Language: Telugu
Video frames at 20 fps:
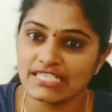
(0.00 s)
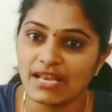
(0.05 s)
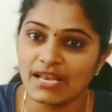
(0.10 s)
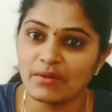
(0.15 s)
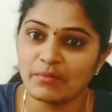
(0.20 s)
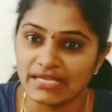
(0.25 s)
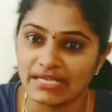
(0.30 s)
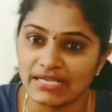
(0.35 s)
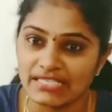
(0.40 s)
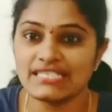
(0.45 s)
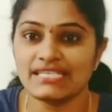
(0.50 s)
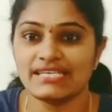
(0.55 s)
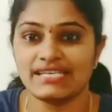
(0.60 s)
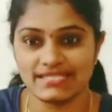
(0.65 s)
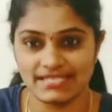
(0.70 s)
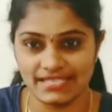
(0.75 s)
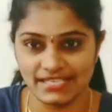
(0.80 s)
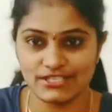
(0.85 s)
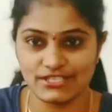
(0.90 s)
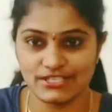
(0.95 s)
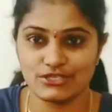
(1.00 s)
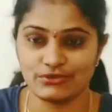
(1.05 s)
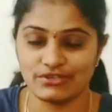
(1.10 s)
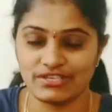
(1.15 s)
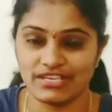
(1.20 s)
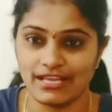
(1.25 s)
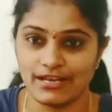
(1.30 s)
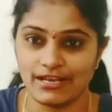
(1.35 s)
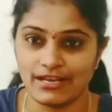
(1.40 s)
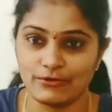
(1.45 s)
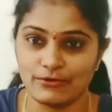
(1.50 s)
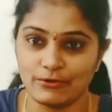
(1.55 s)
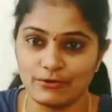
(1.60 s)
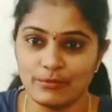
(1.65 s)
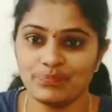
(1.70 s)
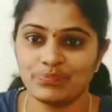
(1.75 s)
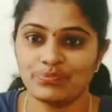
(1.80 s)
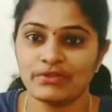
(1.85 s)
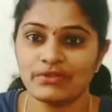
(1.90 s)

చాలా మంచి రిజల్ట్స్ చూడగలరు